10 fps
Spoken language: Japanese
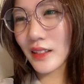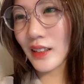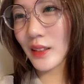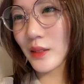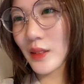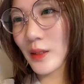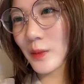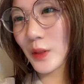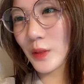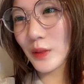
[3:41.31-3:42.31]
楽し
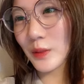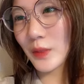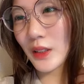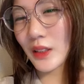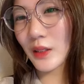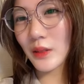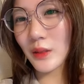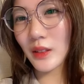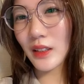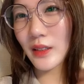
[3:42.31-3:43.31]
みをみんなの
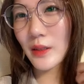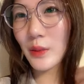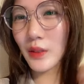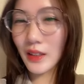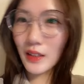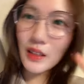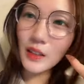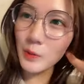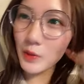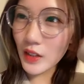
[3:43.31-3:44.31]
感想を聞きた
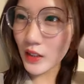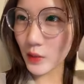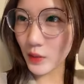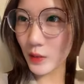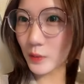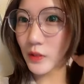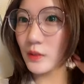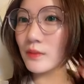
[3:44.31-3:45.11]
い舞台とかも